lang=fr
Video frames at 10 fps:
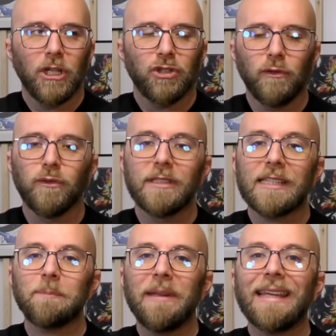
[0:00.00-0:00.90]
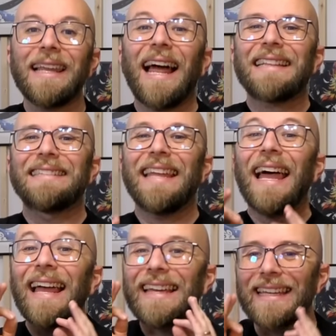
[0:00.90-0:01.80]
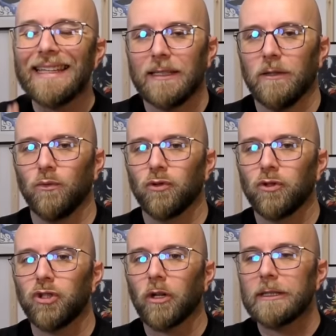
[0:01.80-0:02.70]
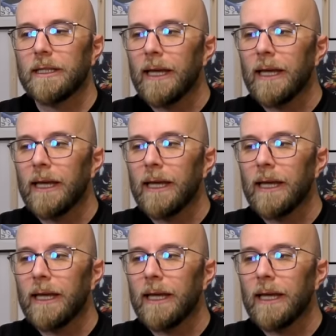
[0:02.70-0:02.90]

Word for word: je vais vous expliquer la dinguerie qu'ils nous ont sortie